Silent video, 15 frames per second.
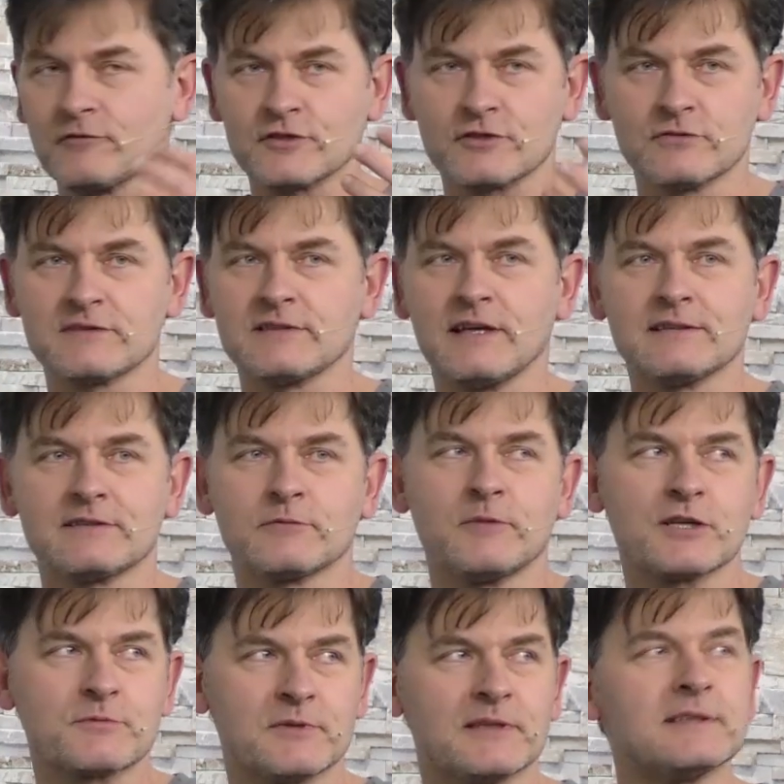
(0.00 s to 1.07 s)
Verschlusszeit zum
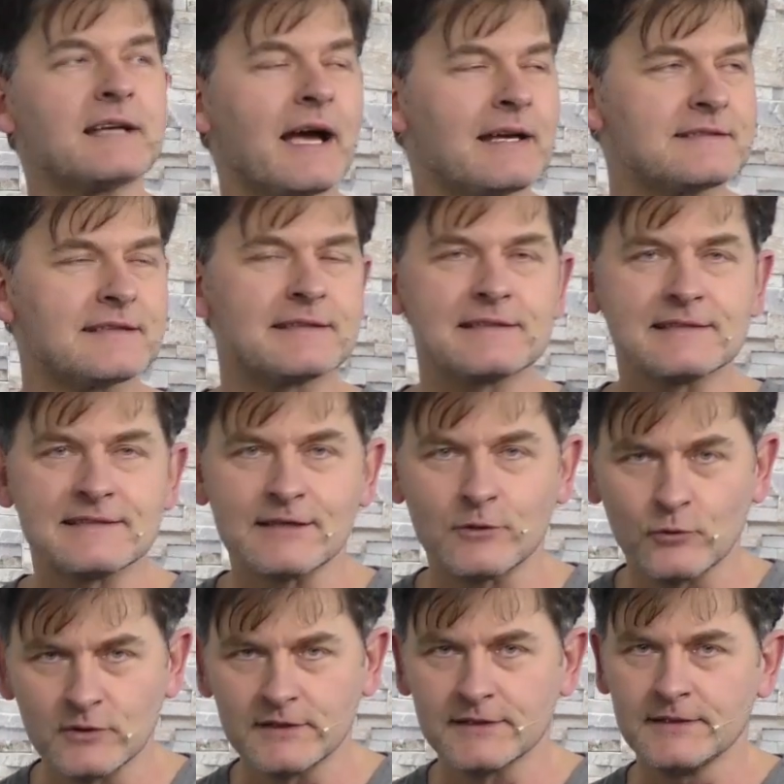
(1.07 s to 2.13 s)
Beispiel eine dreißigstel
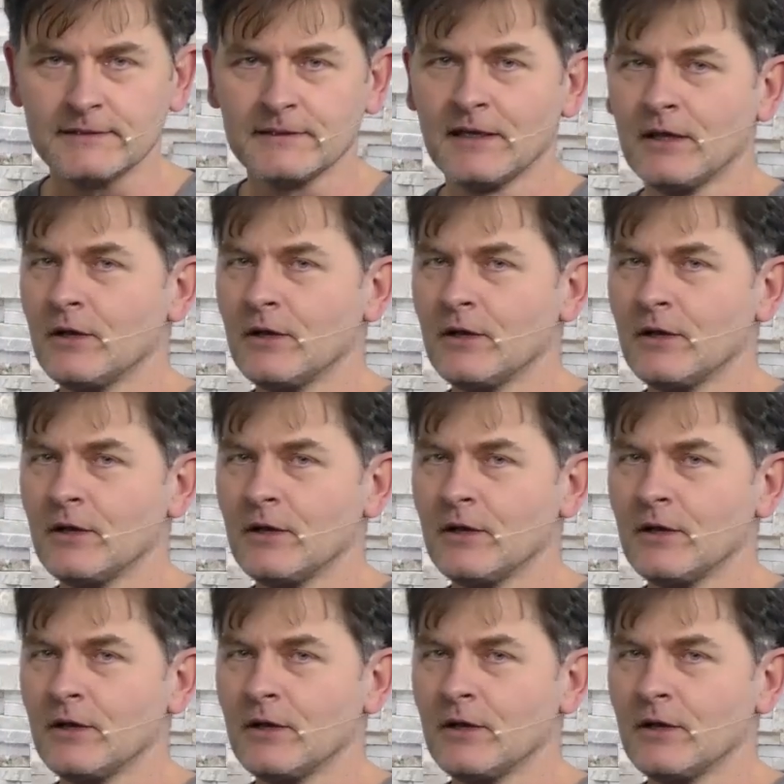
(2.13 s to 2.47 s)
Sekunde